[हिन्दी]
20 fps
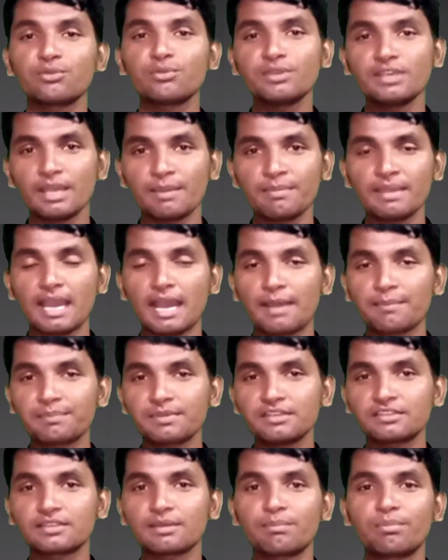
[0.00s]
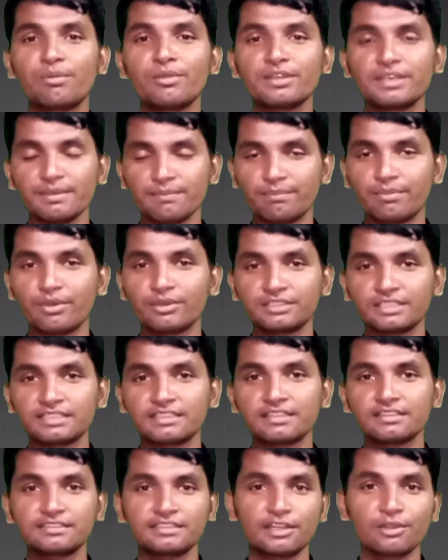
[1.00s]
क्योंकि हमें आपके सपोर्ट की बहुत
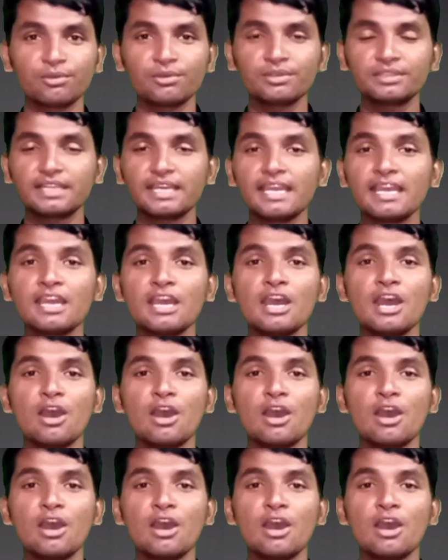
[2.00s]
ज़्यादा ज़रूरत है